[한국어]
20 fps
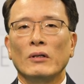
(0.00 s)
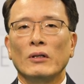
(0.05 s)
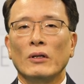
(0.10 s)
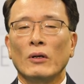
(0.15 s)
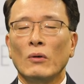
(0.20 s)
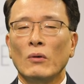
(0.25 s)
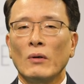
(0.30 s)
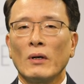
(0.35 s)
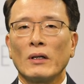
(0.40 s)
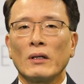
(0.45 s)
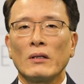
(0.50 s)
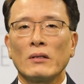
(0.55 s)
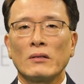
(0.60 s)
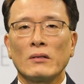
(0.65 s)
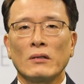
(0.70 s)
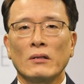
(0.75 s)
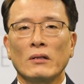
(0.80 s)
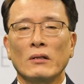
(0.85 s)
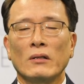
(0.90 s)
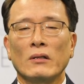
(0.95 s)

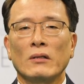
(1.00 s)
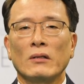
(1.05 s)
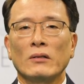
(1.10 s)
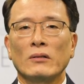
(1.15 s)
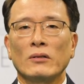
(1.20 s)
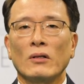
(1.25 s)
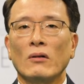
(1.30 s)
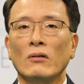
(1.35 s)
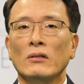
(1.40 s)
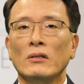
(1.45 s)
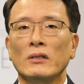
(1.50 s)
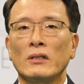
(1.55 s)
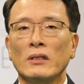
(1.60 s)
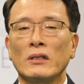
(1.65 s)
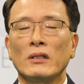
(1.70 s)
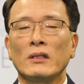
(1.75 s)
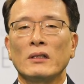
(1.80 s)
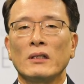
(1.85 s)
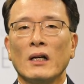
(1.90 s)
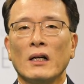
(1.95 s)
여호와께서 성을
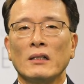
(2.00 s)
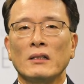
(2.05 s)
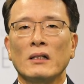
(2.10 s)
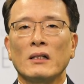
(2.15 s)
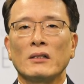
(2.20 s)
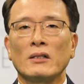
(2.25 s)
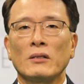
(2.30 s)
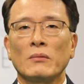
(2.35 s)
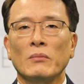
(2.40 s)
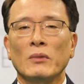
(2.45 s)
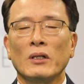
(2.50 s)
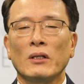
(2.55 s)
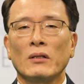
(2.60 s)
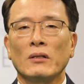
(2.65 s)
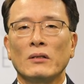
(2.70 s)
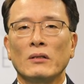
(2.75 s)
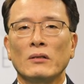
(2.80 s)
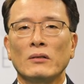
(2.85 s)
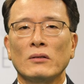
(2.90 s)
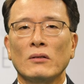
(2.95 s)
지키지
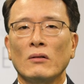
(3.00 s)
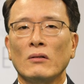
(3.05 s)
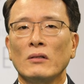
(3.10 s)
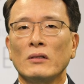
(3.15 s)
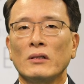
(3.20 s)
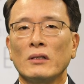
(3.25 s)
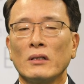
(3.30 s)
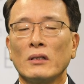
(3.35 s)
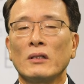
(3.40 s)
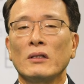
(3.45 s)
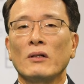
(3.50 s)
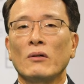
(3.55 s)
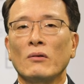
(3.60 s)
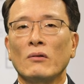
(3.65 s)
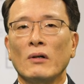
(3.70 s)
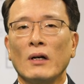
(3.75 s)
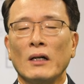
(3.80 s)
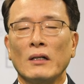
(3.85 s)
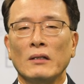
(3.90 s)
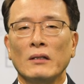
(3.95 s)
아니하시면 성을
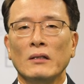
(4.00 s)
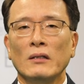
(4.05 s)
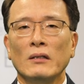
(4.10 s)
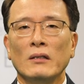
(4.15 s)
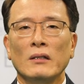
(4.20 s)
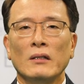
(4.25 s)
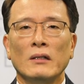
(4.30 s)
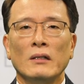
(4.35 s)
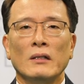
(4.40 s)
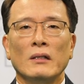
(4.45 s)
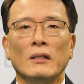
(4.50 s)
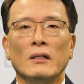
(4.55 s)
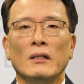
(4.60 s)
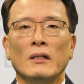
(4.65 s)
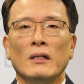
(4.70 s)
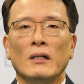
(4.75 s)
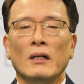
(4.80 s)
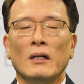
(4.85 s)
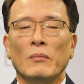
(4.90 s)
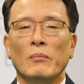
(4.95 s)
지키려고 하는
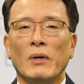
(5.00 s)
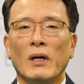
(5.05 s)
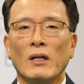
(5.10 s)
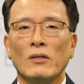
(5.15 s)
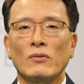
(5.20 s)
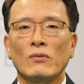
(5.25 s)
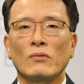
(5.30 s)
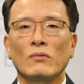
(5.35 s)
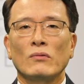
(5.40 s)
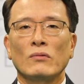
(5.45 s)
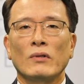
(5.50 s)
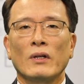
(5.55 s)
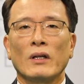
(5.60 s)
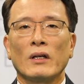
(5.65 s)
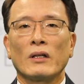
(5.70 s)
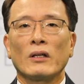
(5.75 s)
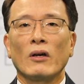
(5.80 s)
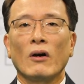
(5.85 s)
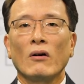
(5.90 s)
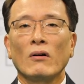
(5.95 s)
아,
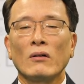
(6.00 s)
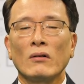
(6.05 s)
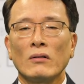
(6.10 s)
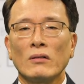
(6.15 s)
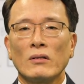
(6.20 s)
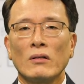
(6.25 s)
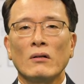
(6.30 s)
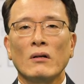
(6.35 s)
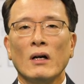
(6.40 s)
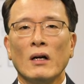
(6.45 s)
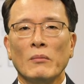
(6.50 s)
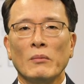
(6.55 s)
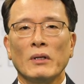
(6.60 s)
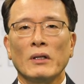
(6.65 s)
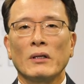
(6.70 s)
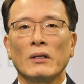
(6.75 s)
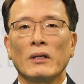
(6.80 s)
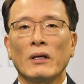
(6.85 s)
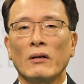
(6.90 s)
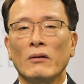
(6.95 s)
파수꾼의
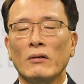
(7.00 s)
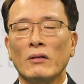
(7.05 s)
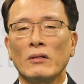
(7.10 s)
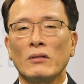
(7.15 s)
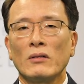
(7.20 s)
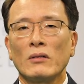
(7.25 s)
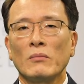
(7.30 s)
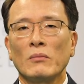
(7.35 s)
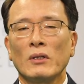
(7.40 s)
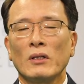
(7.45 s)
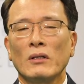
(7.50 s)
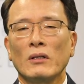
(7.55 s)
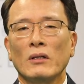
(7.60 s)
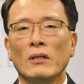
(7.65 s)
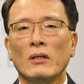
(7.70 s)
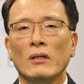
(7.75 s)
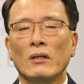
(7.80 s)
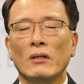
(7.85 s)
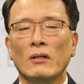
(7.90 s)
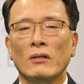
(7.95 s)
경성함이 깨어 있음이
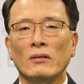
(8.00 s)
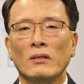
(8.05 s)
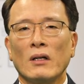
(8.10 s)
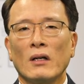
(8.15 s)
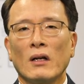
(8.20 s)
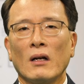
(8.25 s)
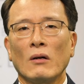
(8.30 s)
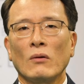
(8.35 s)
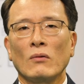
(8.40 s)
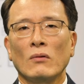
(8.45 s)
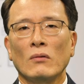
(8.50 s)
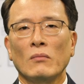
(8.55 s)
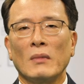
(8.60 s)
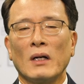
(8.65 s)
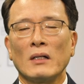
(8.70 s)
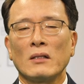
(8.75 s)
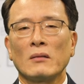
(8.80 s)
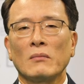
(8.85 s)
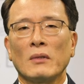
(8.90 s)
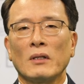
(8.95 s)
허사라고
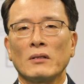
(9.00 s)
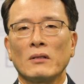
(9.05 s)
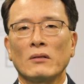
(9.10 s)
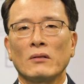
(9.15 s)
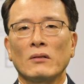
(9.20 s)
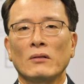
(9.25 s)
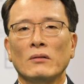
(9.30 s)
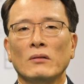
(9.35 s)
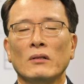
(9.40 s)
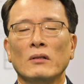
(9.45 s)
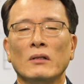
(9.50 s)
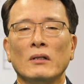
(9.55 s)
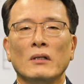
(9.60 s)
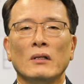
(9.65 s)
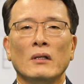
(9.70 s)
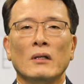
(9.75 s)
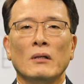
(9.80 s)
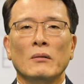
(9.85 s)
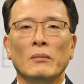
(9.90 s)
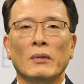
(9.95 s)
말씀하셨던
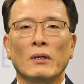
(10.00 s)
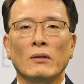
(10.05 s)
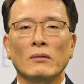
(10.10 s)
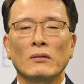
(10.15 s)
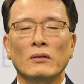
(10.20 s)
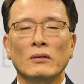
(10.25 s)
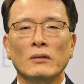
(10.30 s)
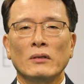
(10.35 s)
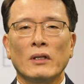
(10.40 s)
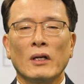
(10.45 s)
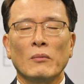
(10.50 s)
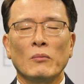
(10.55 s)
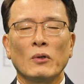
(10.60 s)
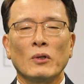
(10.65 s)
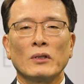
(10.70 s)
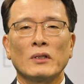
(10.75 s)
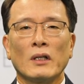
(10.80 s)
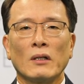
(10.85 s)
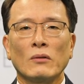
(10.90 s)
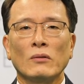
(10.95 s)
바로 그
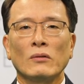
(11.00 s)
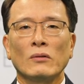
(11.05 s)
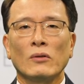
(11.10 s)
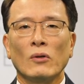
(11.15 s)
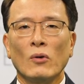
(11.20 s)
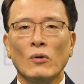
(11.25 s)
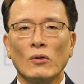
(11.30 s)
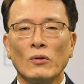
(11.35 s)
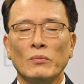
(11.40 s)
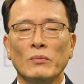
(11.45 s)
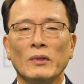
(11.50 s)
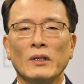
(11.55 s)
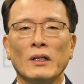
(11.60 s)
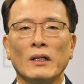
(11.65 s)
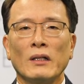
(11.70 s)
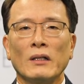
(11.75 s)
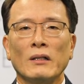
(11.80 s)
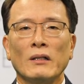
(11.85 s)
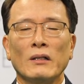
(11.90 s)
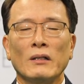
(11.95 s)
대목이 자꾸
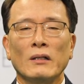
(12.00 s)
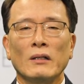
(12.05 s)
떠오릅니다.